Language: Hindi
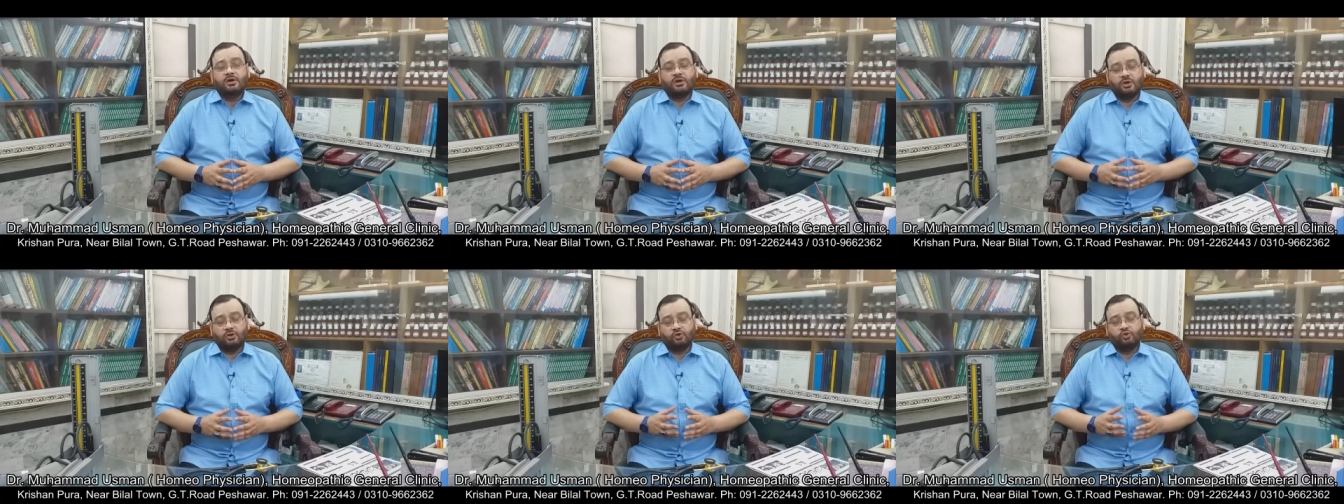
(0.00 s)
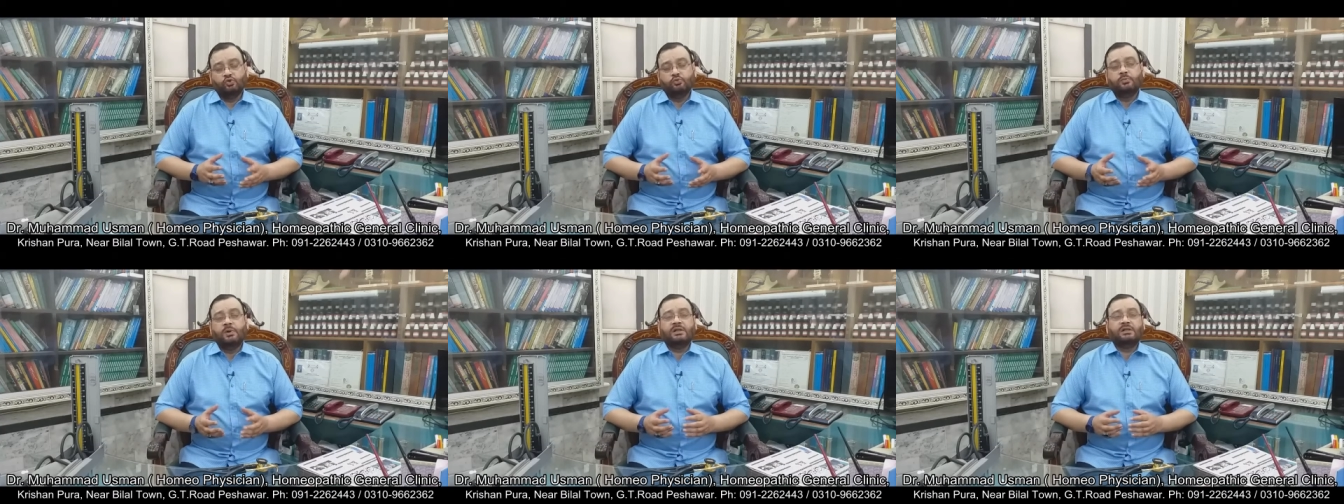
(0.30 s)

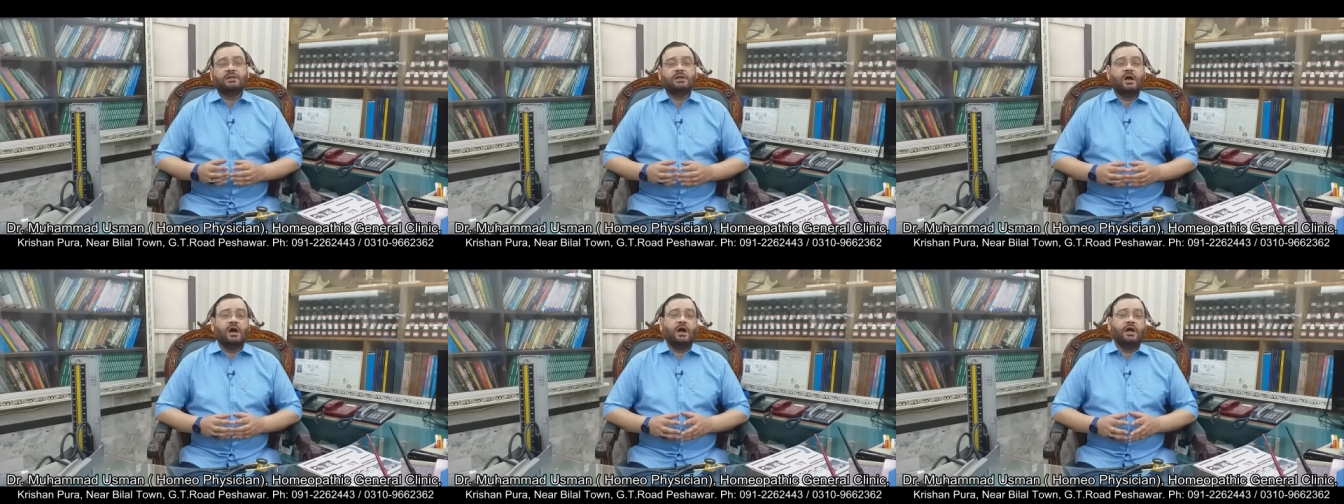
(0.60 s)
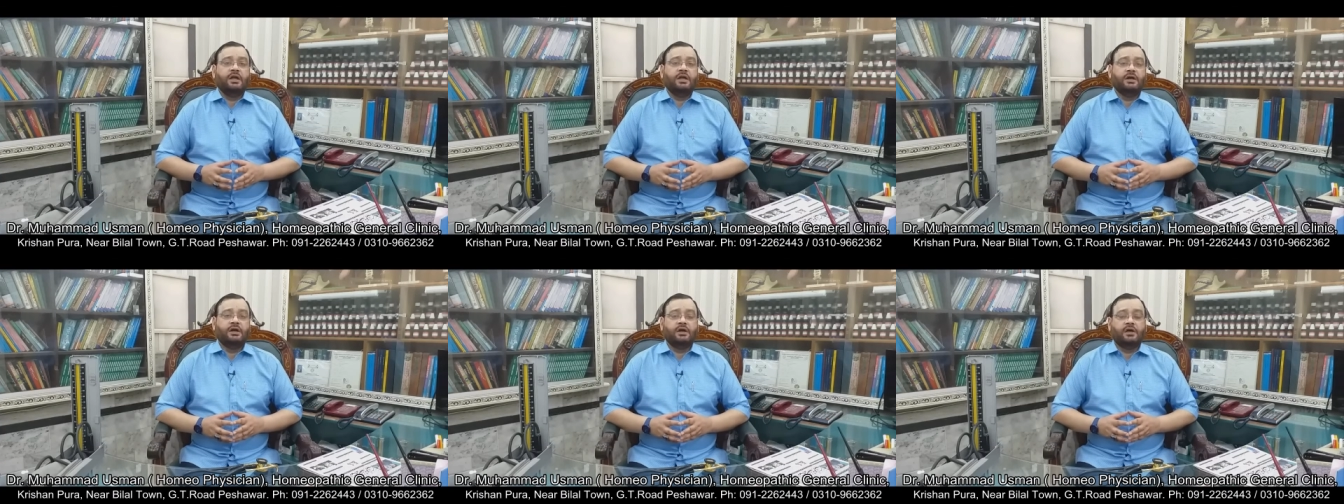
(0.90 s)
रतूबत का
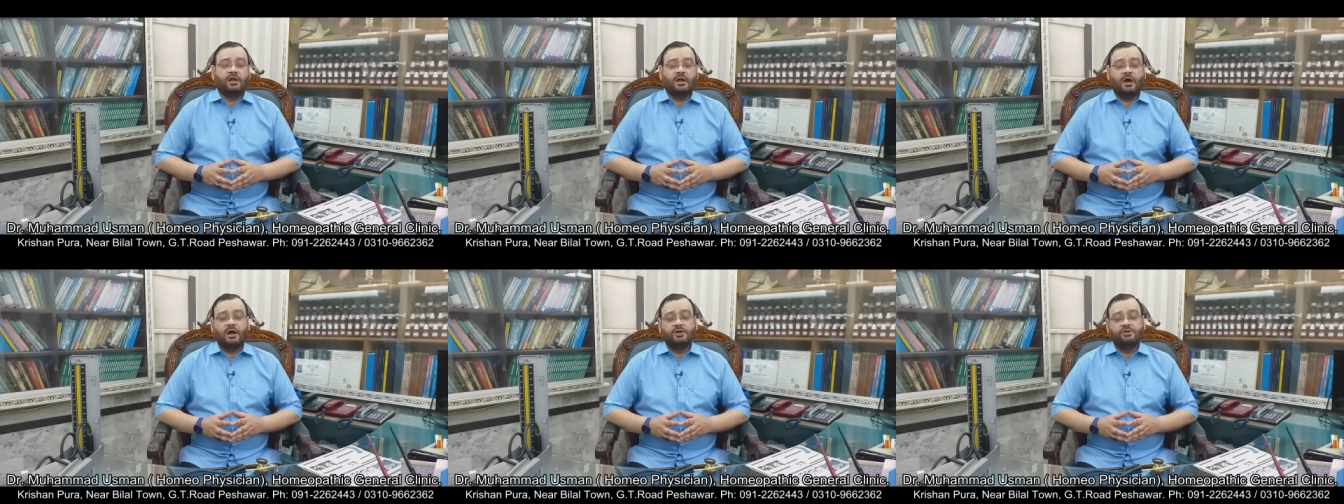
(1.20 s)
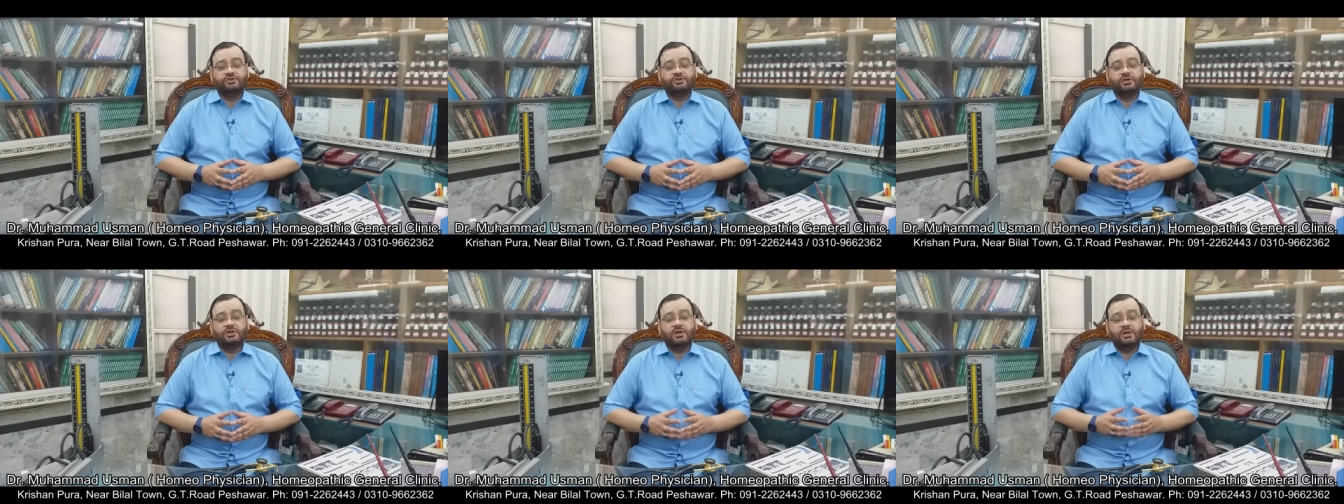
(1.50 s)

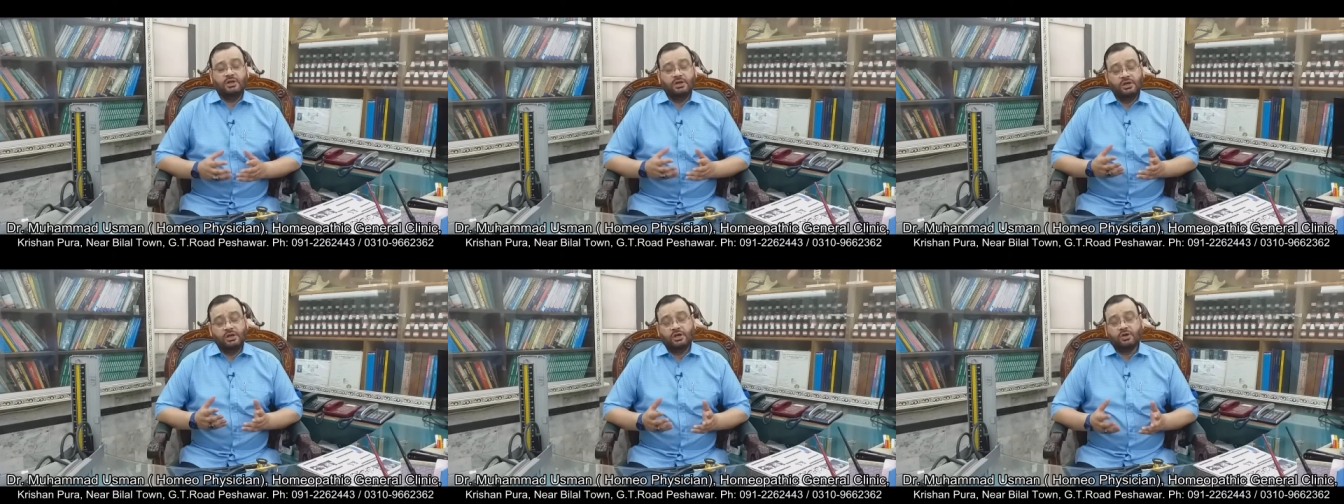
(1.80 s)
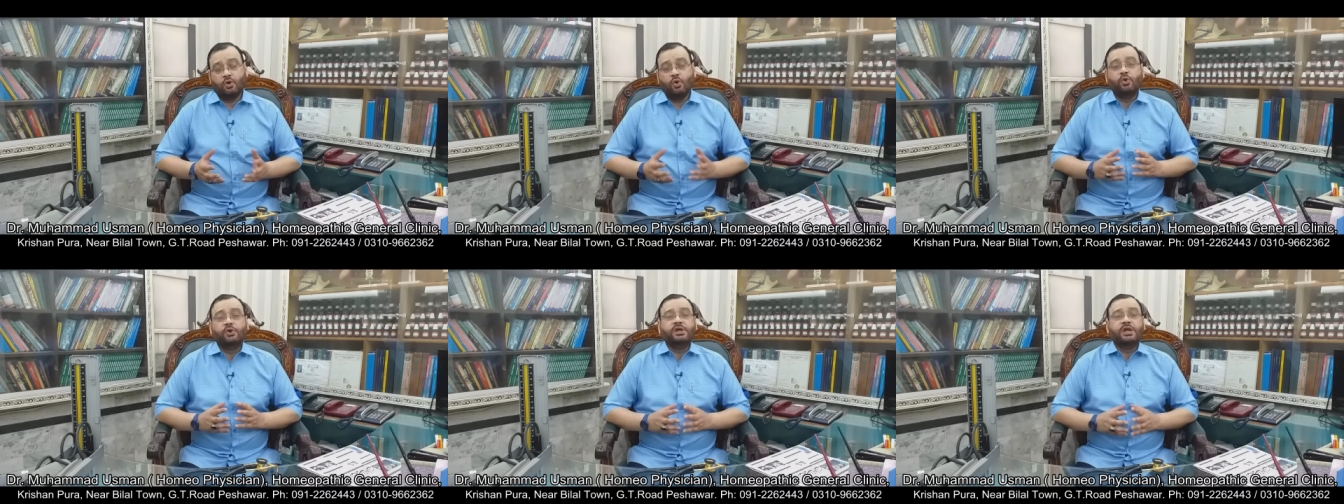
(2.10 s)
अखराज
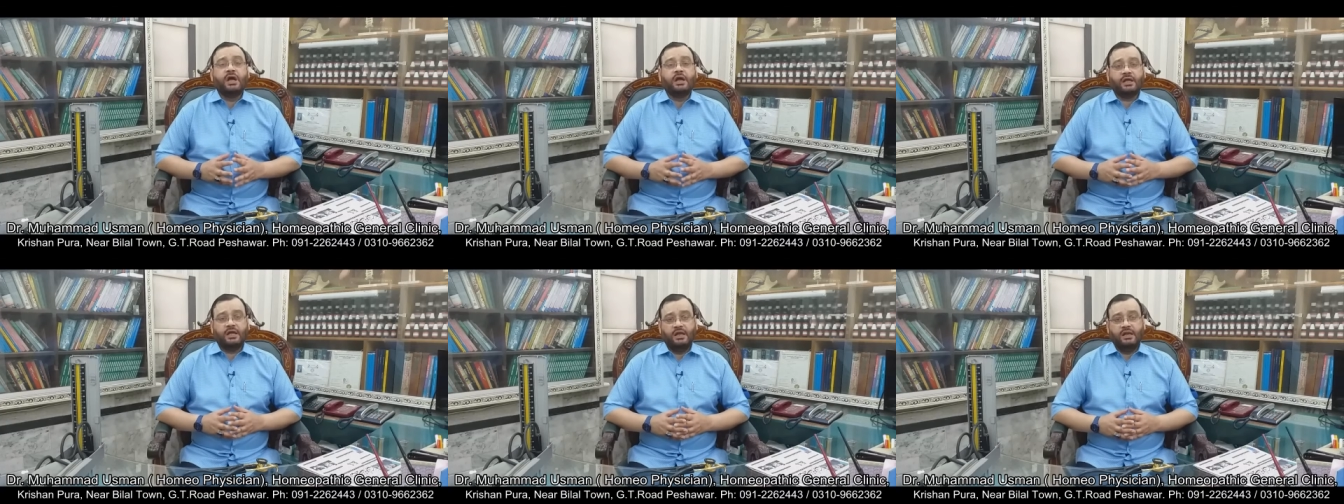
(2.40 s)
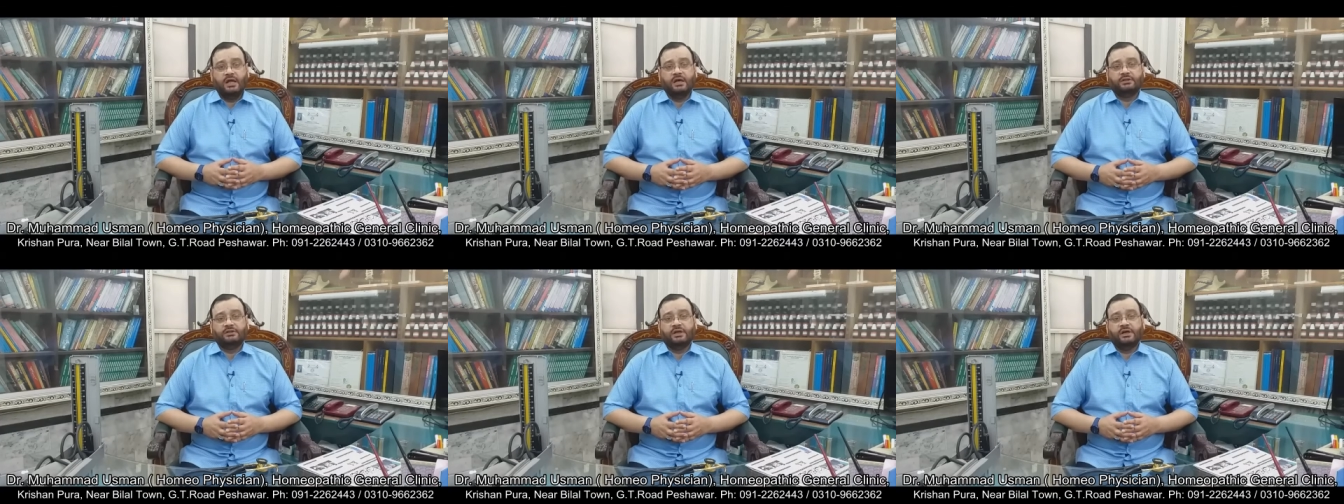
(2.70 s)
लिकोरिया
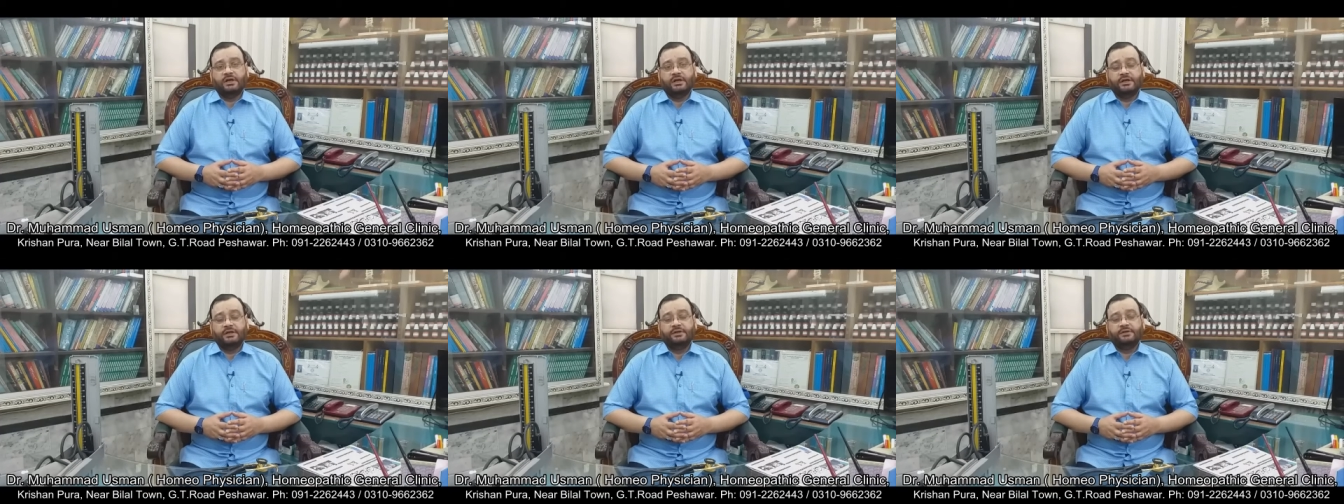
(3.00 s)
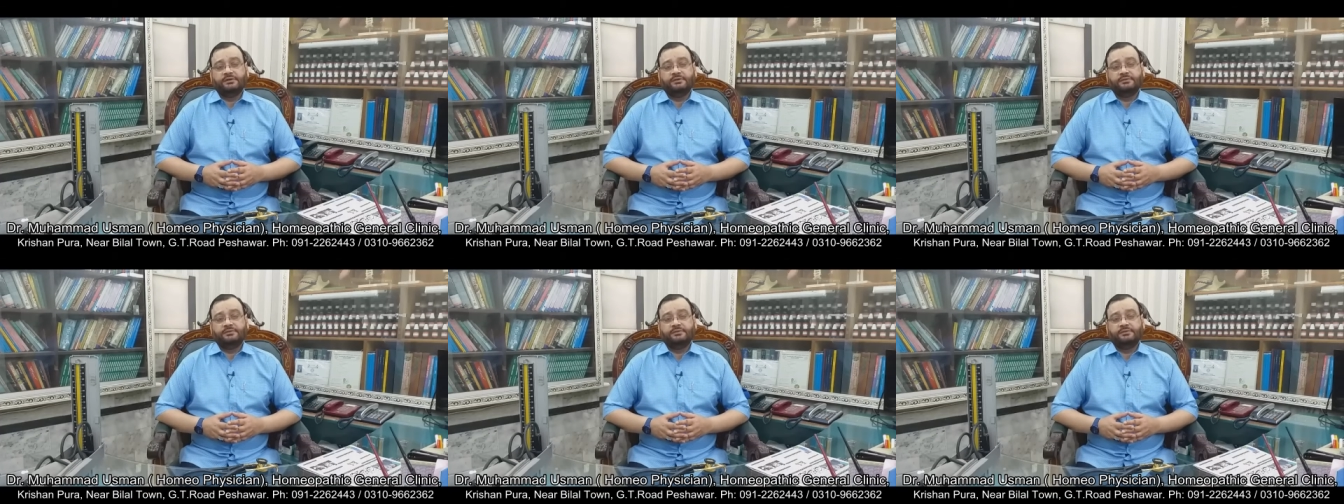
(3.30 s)
कहलाता है